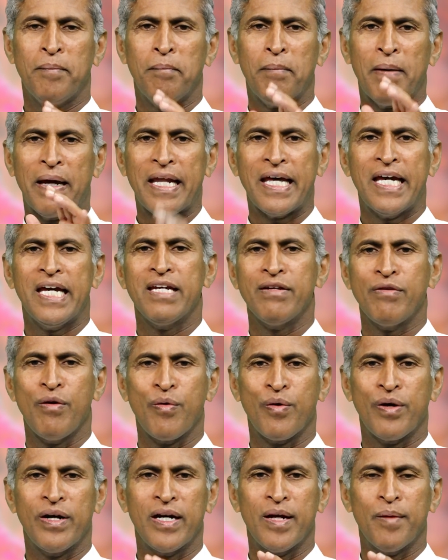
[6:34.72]
బలహీనం
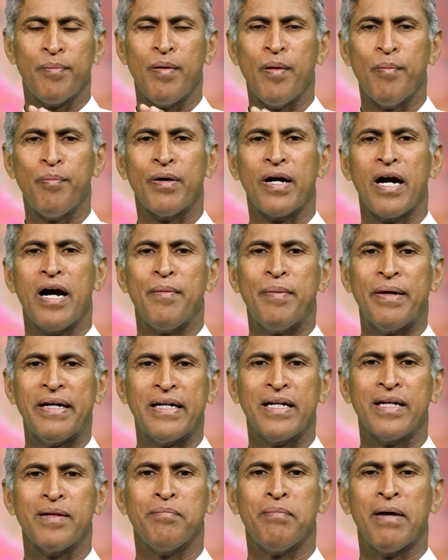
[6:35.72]
అవ్వకుండా పప్పు
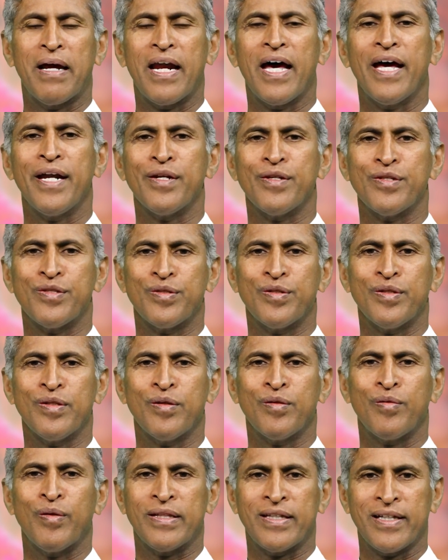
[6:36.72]
కాబట్టి బలాన్ని ఇస్తుంది
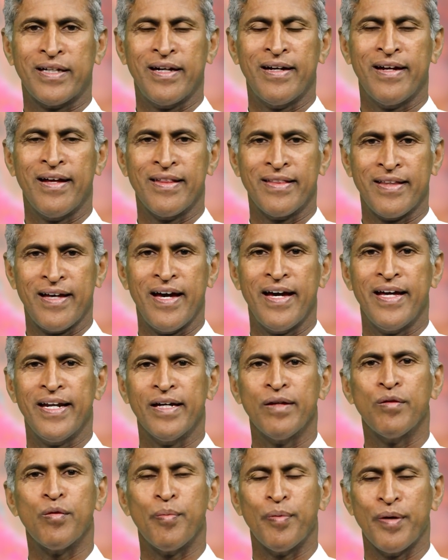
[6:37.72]
కొత్త కణాల
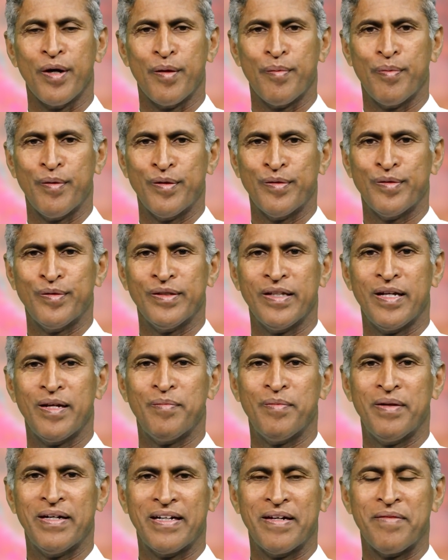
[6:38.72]
తయారీకి ఉపయోగపడుతుంది
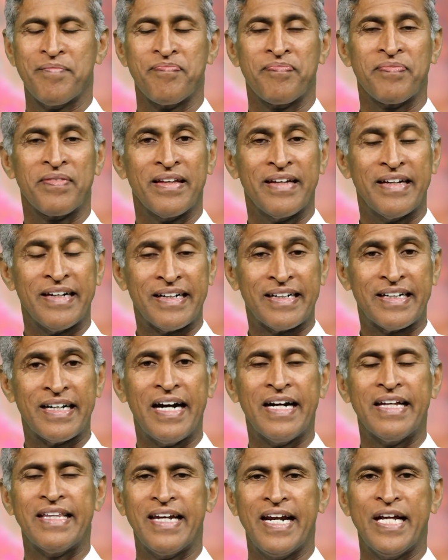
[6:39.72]
అనమాట
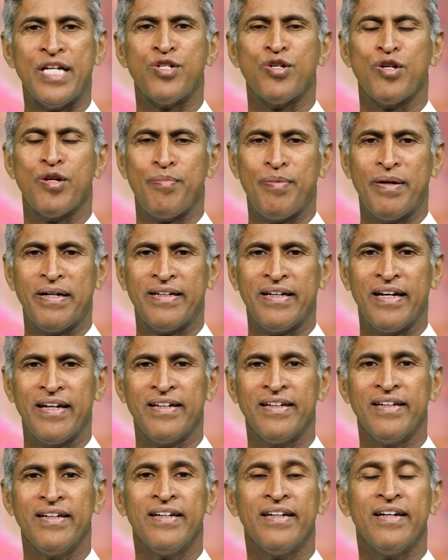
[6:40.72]
ఇట్లాంటిది లంచ్లో పెట్టాలి
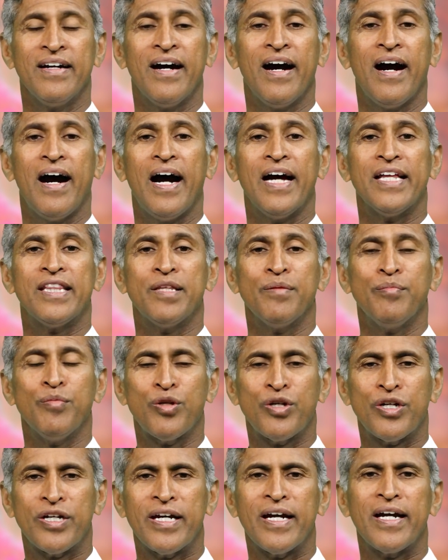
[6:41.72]
అతి
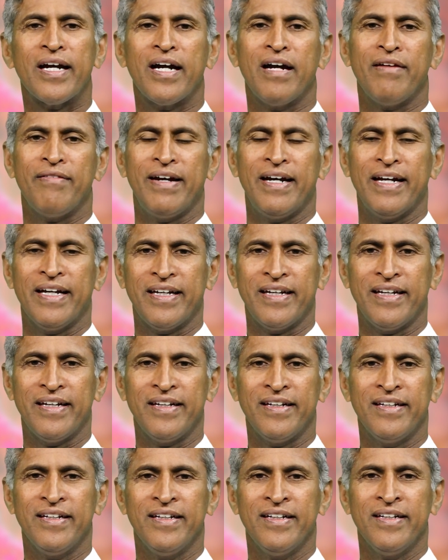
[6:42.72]
ముఖ్యంగా వీళ్ళకి
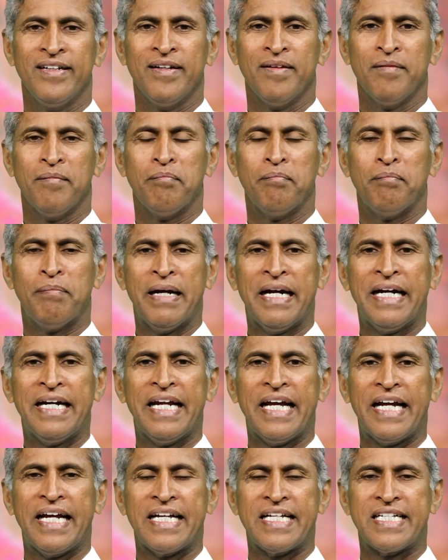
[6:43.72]
బ్లడ్
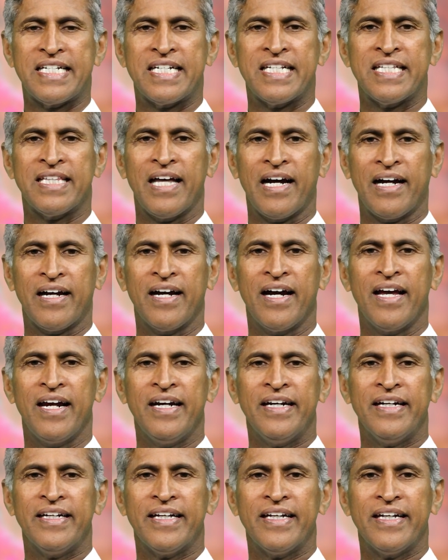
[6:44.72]
ఎక్కించడం
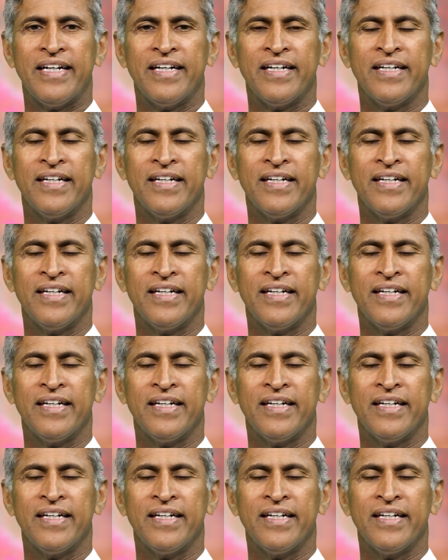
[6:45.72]
తగ్గాలంటే